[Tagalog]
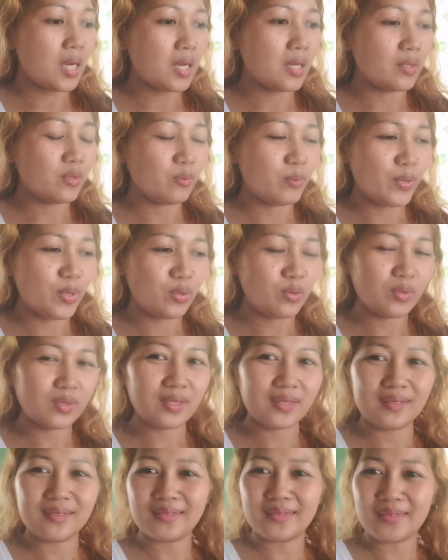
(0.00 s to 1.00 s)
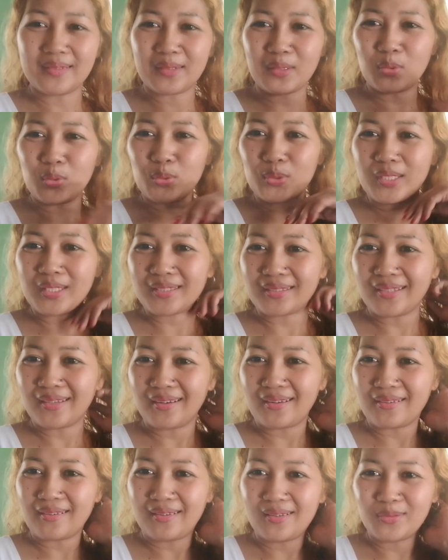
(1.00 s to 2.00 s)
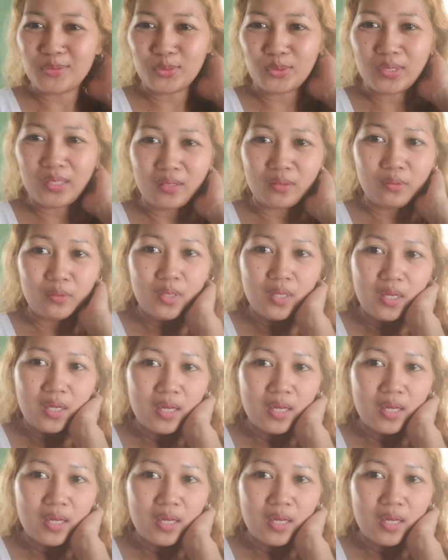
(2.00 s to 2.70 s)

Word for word: ano ba yun? loading talaga ang utak ko.